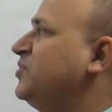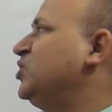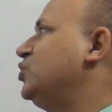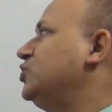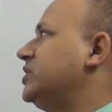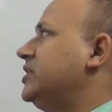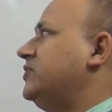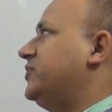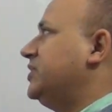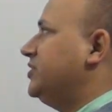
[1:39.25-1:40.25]
देखो उसका
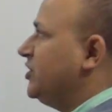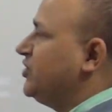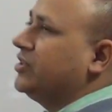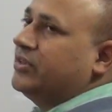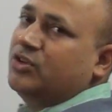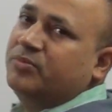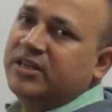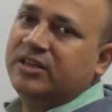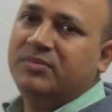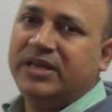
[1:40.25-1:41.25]
डिफ्रेंसिएशन
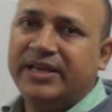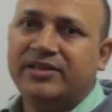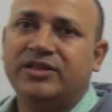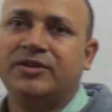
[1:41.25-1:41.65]
न्यूमिनेटर में एक्स